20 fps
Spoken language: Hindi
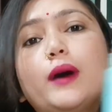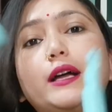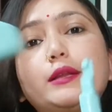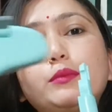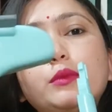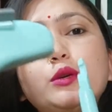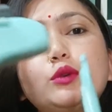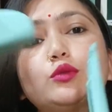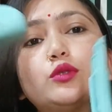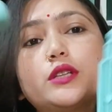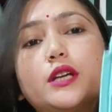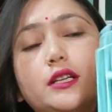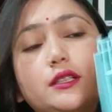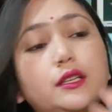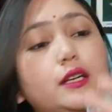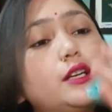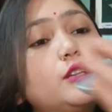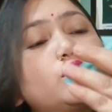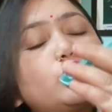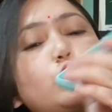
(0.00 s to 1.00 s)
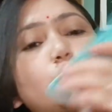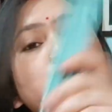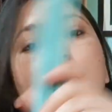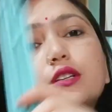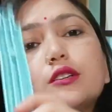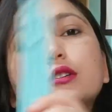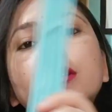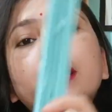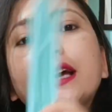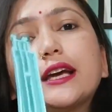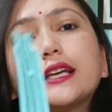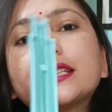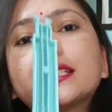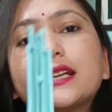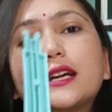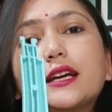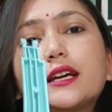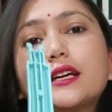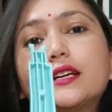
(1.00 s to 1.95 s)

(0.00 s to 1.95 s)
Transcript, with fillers: बाद में यूज़ करते हैं इसको जो एक्स्ट्रा